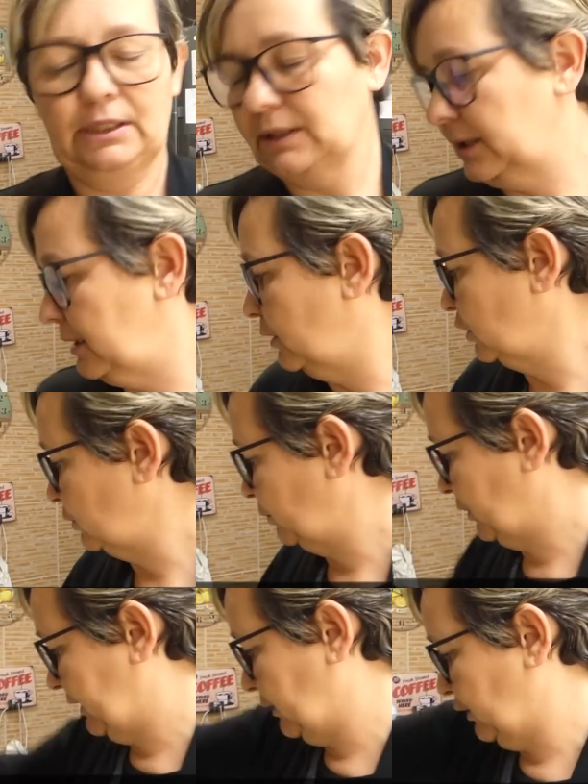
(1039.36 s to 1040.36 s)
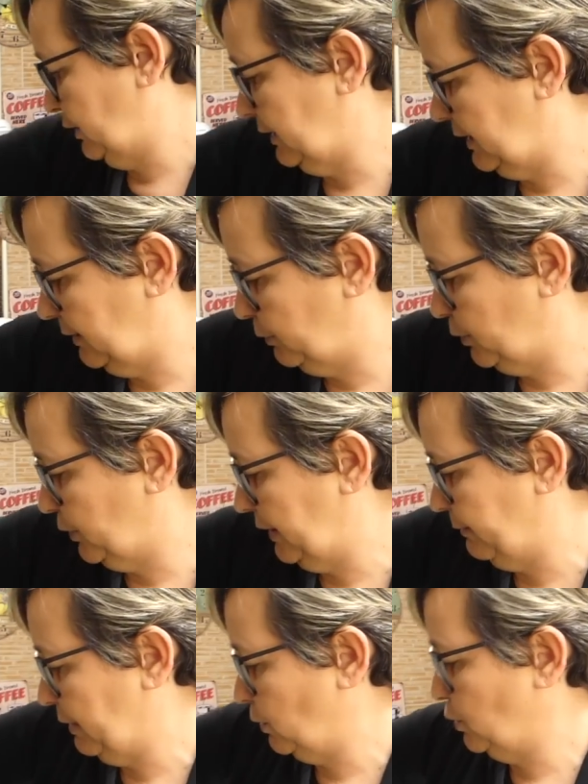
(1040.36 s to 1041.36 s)
que los puerros en
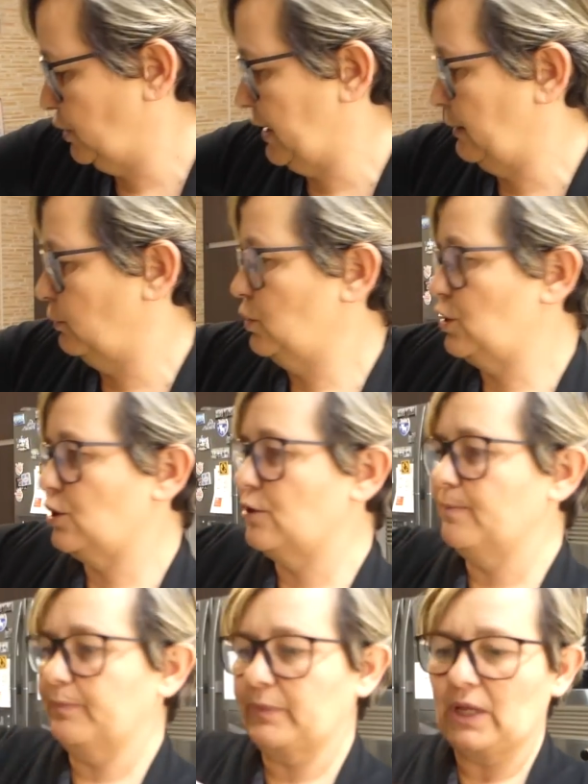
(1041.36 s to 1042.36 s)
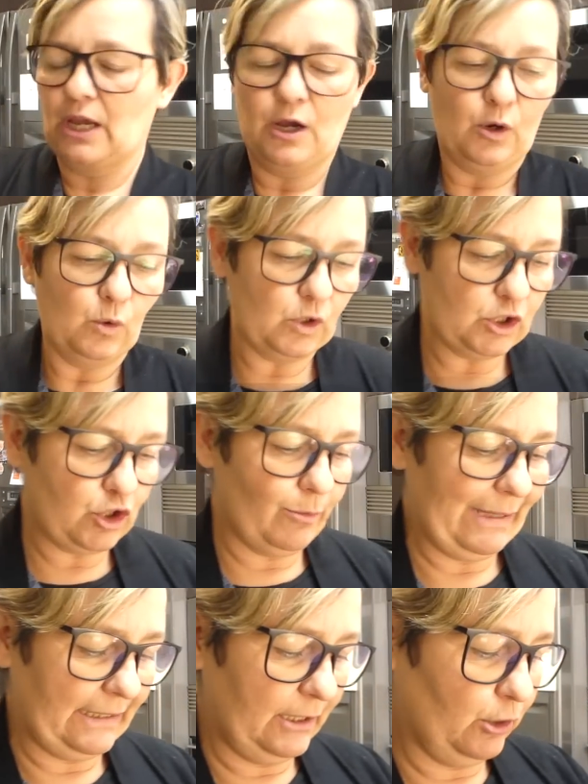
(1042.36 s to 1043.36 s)
puré me gustan mucho unos
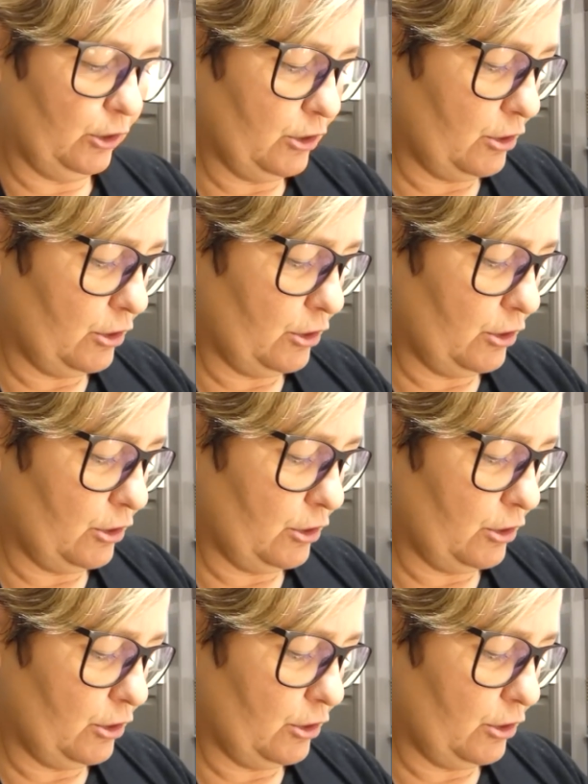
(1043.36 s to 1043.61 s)
tomatitos,